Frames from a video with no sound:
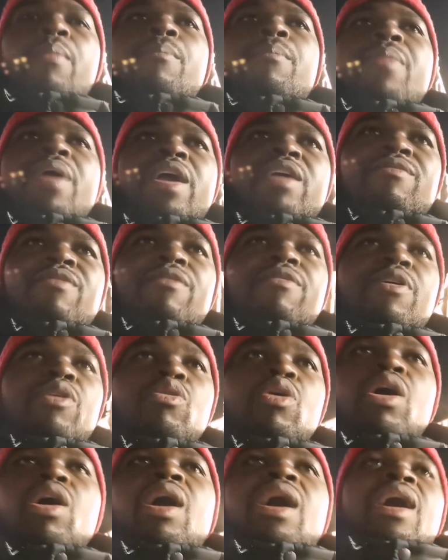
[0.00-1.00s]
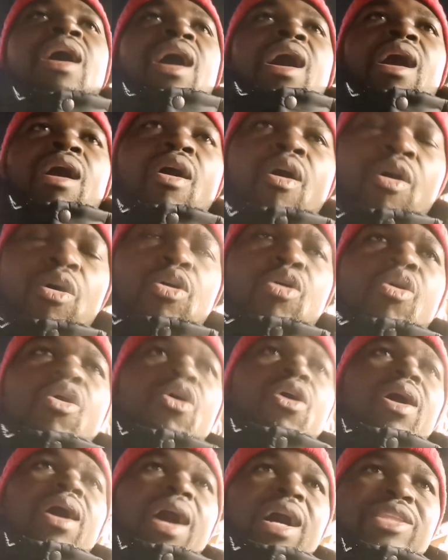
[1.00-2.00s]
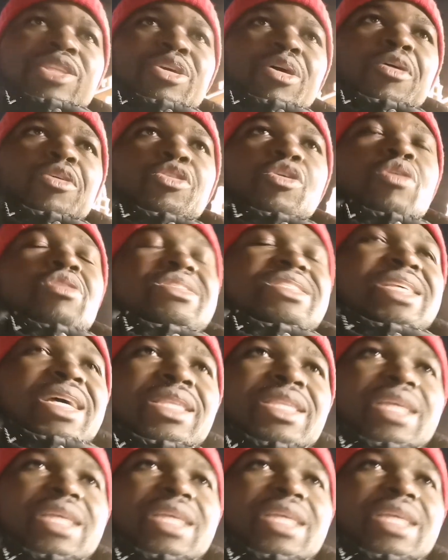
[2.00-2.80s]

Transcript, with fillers: Mais il va falloir encore attendre